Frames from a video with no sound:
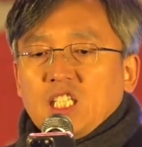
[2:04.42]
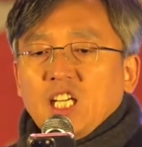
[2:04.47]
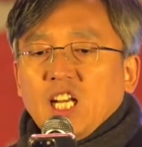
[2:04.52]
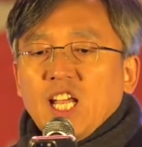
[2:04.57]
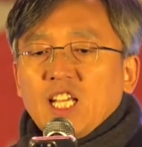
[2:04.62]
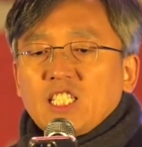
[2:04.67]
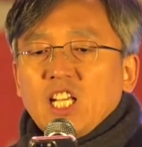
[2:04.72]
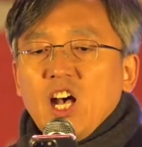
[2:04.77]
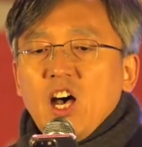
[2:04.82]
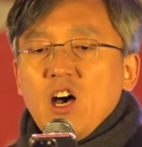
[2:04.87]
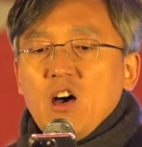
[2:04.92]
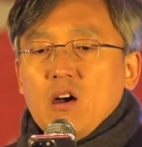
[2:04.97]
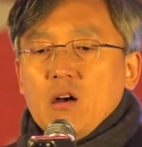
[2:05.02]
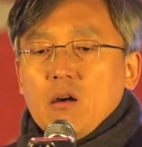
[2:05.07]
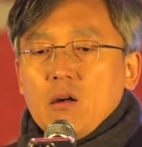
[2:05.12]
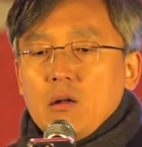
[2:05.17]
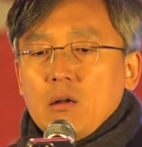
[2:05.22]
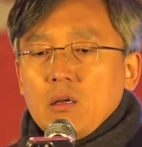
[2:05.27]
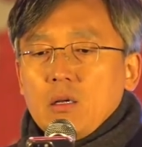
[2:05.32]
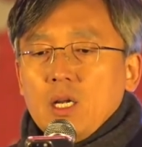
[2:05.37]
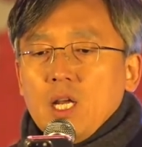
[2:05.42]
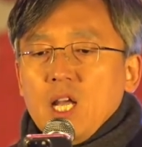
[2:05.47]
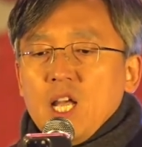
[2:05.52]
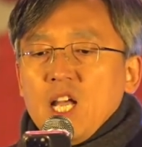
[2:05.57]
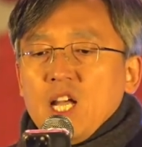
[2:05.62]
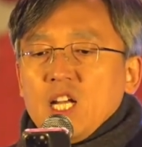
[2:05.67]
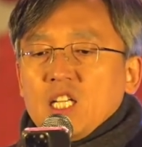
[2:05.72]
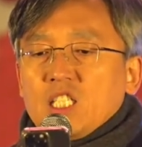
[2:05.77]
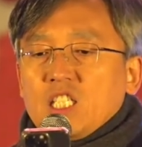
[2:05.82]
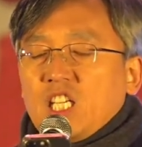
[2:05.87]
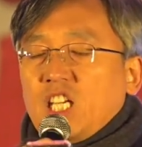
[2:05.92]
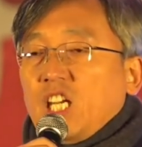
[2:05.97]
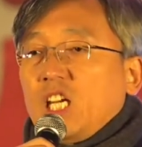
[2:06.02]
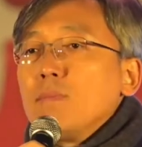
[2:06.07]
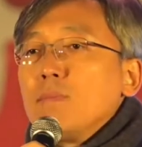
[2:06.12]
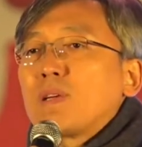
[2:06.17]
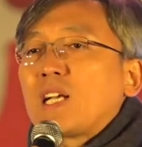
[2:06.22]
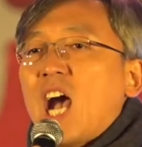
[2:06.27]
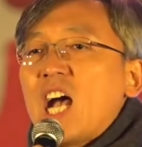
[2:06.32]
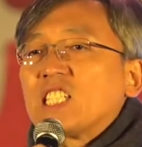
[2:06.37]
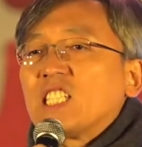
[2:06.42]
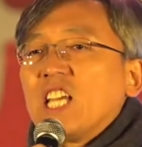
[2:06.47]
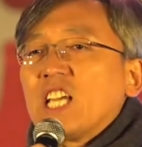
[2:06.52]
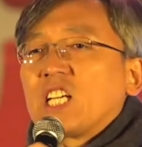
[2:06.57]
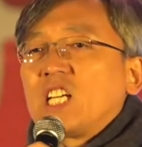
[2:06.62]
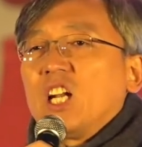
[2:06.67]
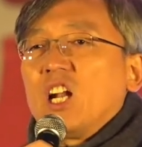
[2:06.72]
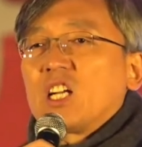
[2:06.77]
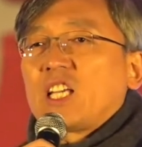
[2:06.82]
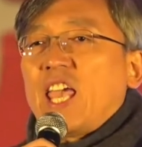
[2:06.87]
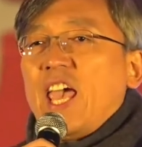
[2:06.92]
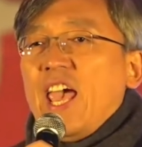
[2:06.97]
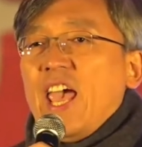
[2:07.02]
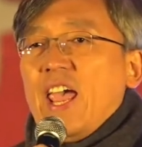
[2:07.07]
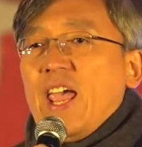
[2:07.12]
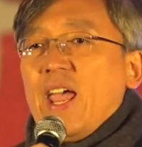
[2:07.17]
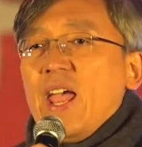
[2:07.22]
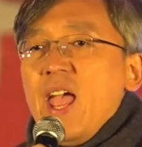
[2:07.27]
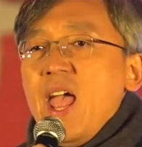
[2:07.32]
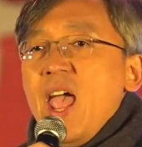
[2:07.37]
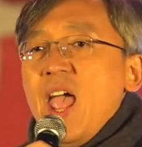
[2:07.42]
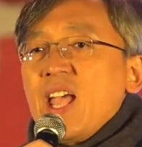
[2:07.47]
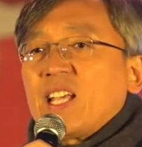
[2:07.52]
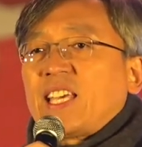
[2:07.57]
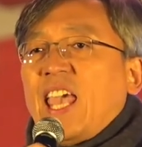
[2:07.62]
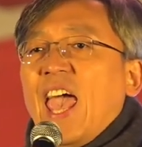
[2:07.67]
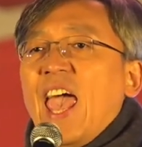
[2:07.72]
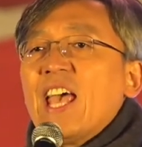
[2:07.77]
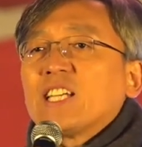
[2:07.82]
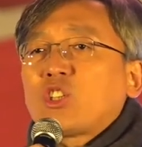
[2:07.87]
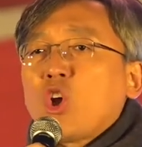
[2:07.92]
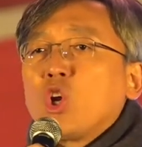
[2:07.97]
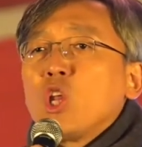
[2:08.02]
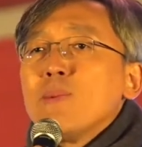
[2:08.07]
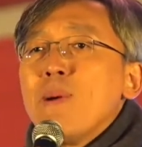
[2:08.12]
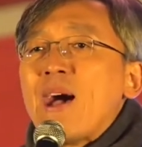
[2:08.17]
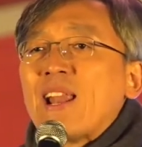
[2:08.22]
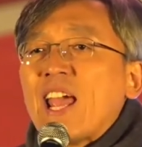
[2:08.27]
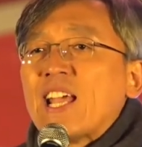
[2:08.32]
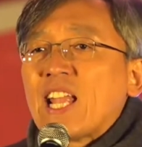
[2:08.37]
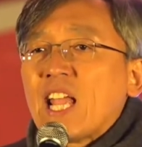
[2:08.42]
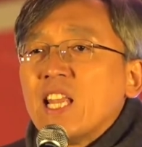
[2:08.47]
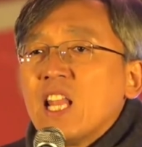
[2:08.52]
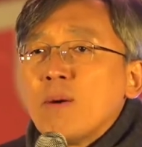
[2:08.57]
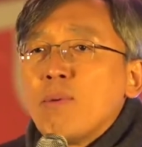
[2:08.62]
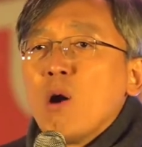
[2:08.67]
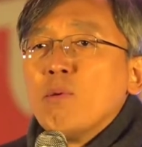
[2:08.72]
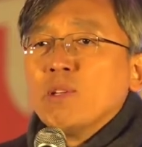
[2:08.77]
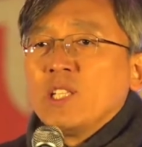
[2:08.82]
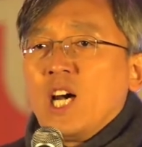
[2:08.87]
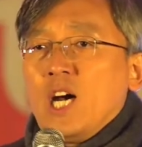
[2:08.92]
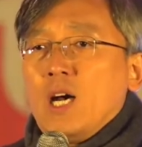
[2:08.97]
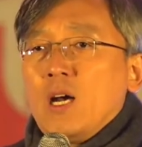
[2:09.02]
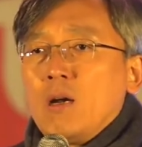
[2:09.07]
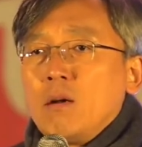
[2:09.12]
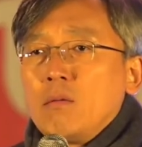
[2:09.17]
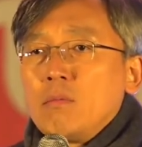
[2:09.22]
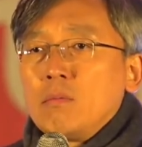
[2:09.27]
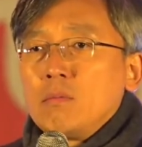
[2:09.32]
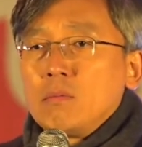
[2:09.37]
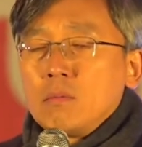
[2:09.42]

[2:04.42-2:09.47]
그래서 지금까지 그렇게 개소리만 해야 되나 봅니다